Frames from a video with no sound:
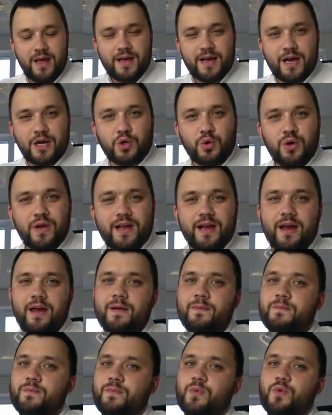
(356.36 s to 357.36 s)
Как
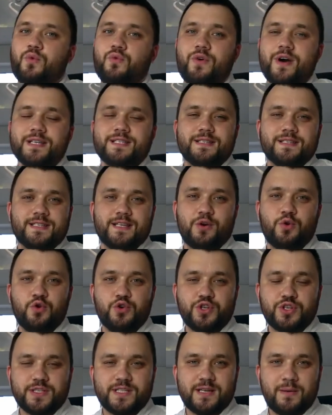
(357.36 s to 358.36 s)
только у вас
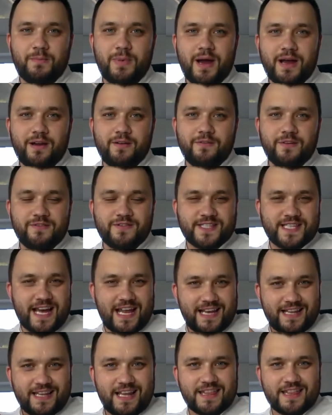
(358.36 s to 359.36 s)
закончился бак, вы
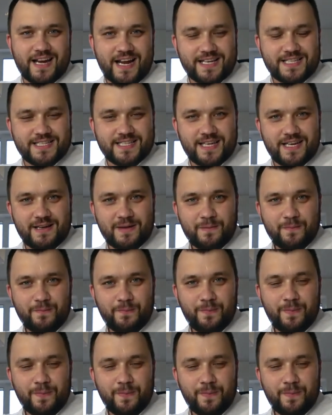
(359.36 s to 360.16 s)
встали на трассе,